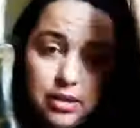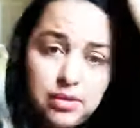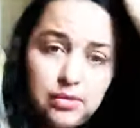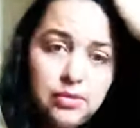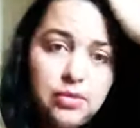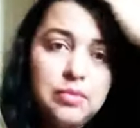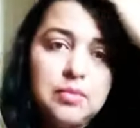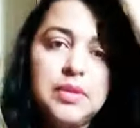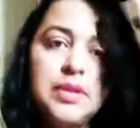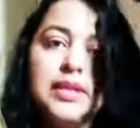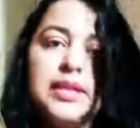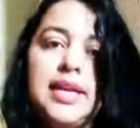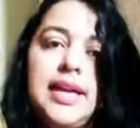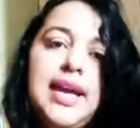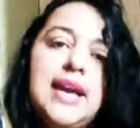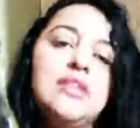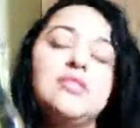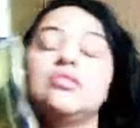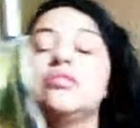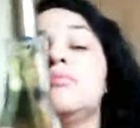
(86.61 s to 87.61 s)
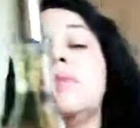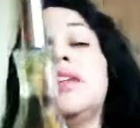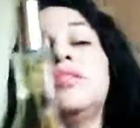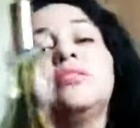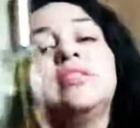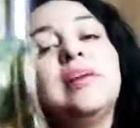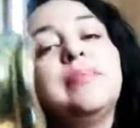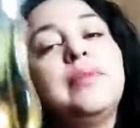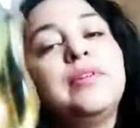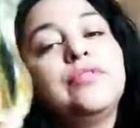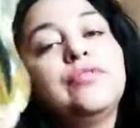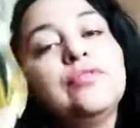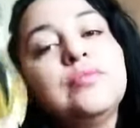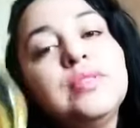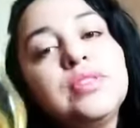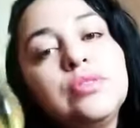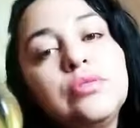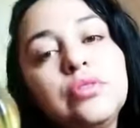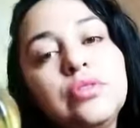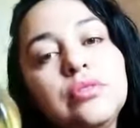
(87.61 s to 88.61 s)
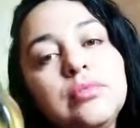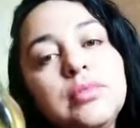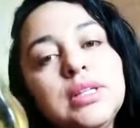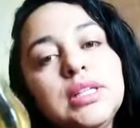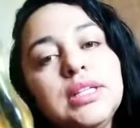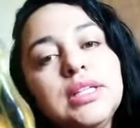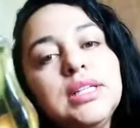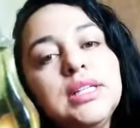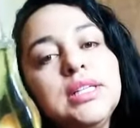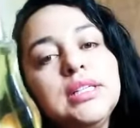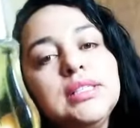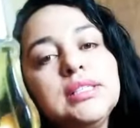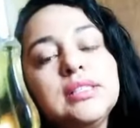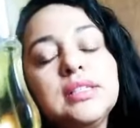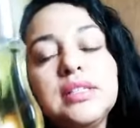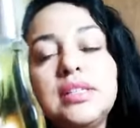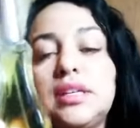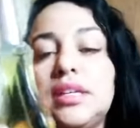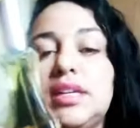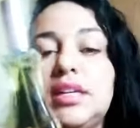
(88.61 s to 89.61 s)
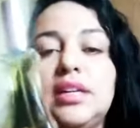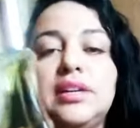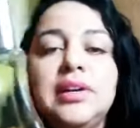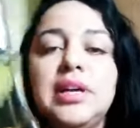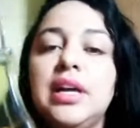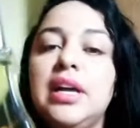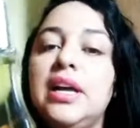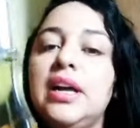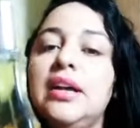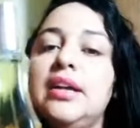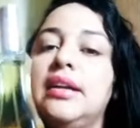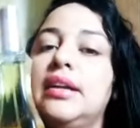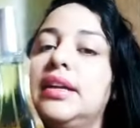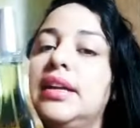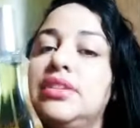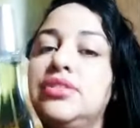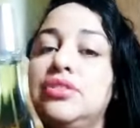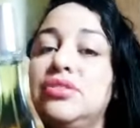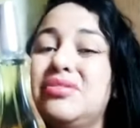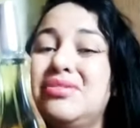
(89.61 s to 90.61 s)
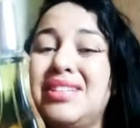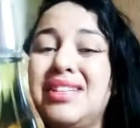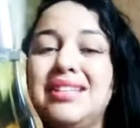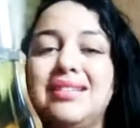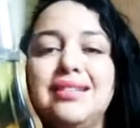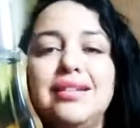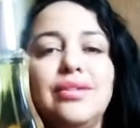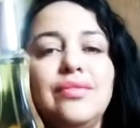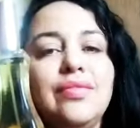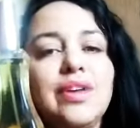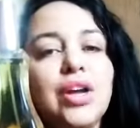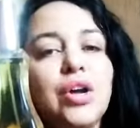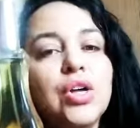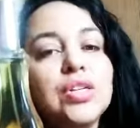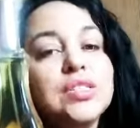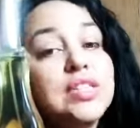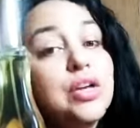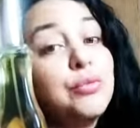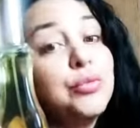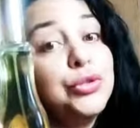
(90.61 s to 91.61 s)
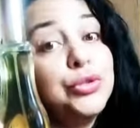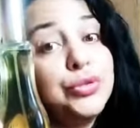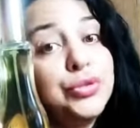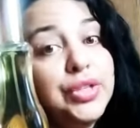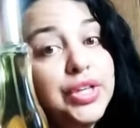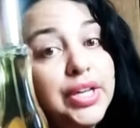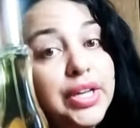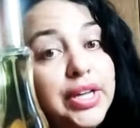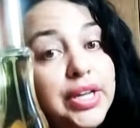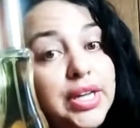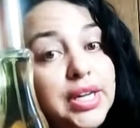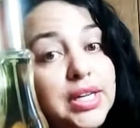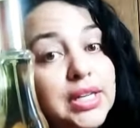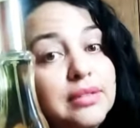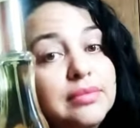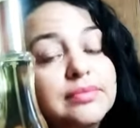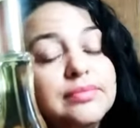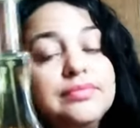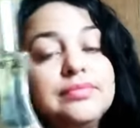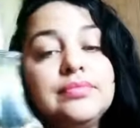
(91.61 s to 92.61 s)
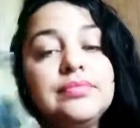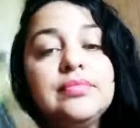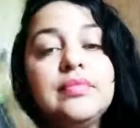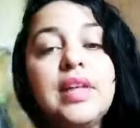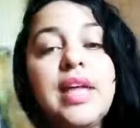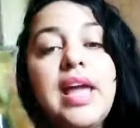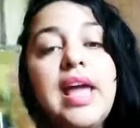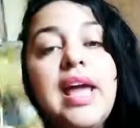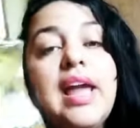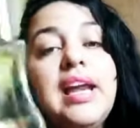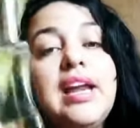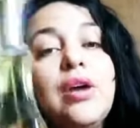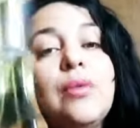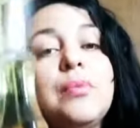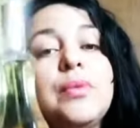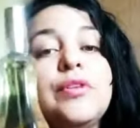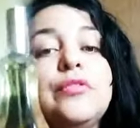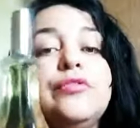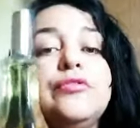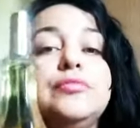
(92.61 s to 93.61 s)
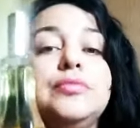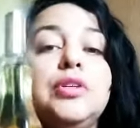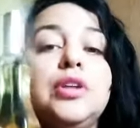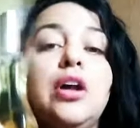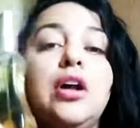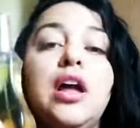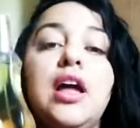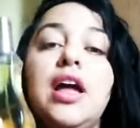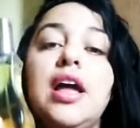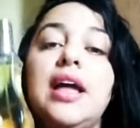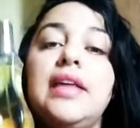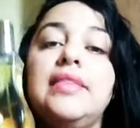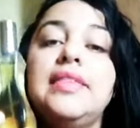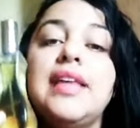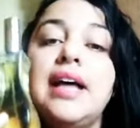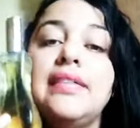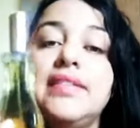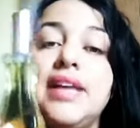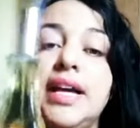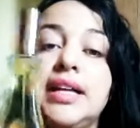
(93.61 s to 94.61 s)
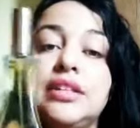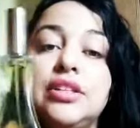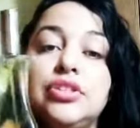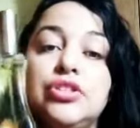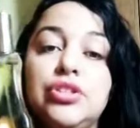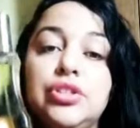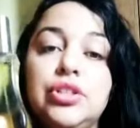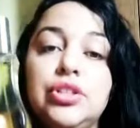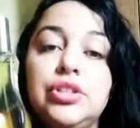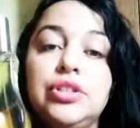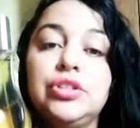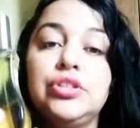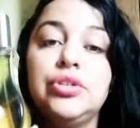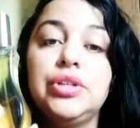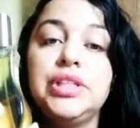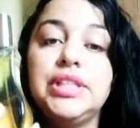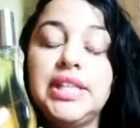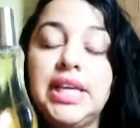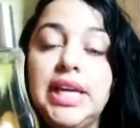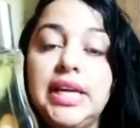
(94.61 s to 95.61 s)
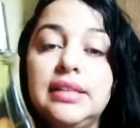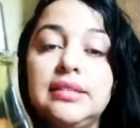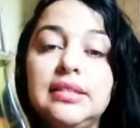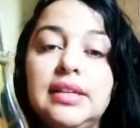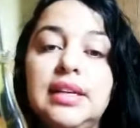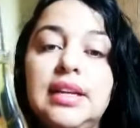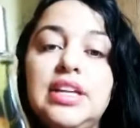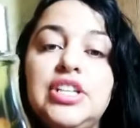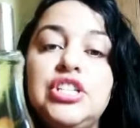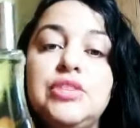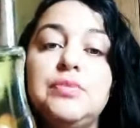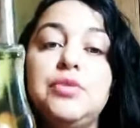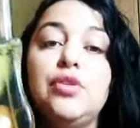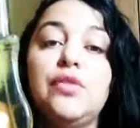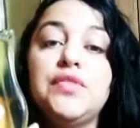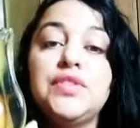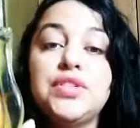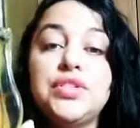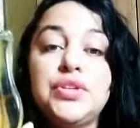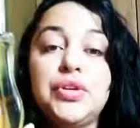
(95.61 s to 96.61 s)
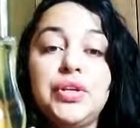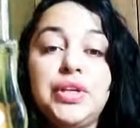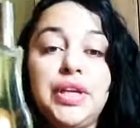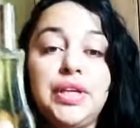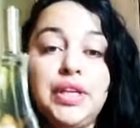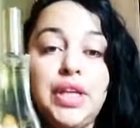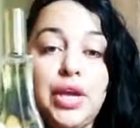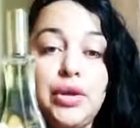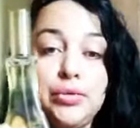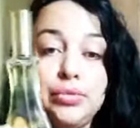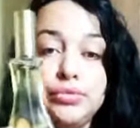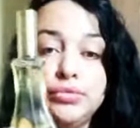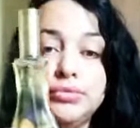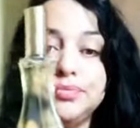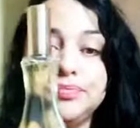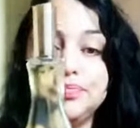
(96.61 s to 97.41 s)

como quem é acostumado a usar perfumes gourmands aí, acredito que não vai gostar muito dele. Ele é um perfume da década de, de 80, ele é de 1981,